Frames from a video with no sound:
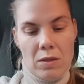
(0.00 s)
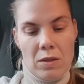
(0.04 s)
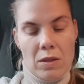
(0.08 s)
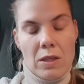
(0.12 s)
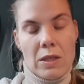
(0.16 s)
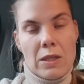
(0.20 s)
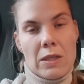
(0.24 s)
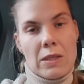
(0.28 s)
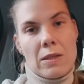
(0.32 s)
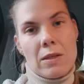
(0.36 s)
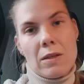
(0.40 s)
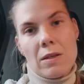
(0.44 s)

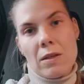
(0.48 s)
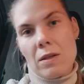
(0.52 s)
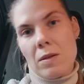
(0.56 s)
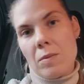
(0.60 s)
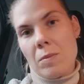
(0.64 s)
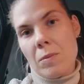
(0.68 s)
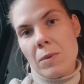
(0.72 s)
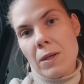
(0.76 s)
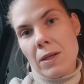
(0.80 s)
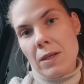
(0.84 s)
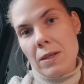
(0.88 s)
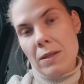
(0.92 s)

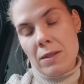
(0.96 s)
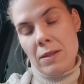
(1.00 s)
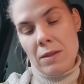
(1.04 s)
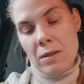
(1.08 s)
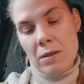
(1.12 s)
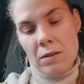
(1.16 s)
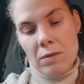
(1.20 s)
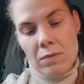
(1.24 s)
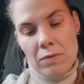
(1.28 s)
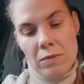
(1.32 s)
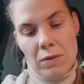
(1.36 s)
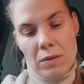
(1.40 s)
несколько
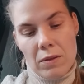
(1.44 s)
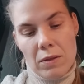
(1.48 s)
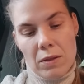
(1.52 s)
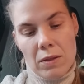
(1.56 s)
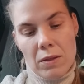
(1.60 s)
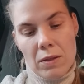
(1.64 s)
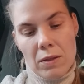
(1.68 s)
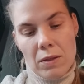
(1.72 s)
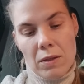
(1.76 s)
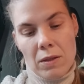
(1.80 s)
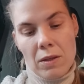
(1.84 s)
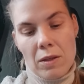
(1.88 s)
магазинов,
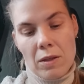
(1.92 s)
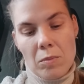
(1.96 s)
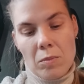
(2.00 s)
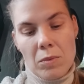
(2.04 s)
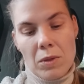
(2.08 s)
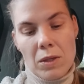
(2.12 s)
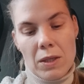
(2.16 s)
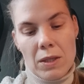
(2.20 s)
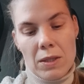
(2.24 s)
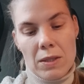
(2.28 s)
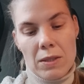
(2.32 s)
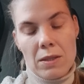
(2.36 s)

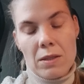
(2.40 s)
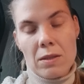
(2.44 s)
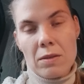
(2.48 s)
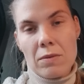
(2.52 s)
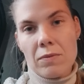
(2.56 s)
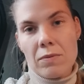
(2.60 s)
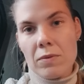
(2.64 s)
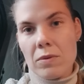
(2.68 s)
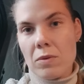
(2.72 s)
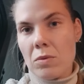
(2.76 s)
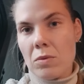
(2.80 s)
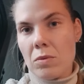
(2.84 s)
интернет-магазинов,